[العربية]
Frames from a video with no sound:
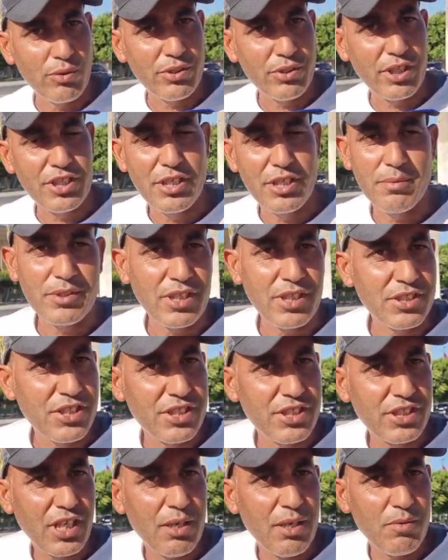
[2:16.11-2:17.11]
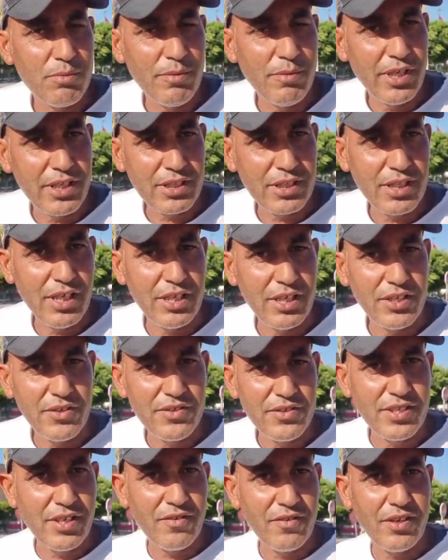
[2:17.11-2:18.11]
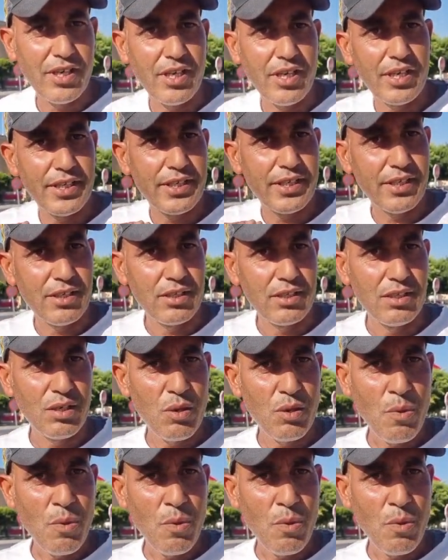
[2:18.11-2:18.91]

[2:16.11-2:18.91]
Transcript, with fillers: وداك الشيء ما تجيش تقابل معايا كاع نسائيا يعني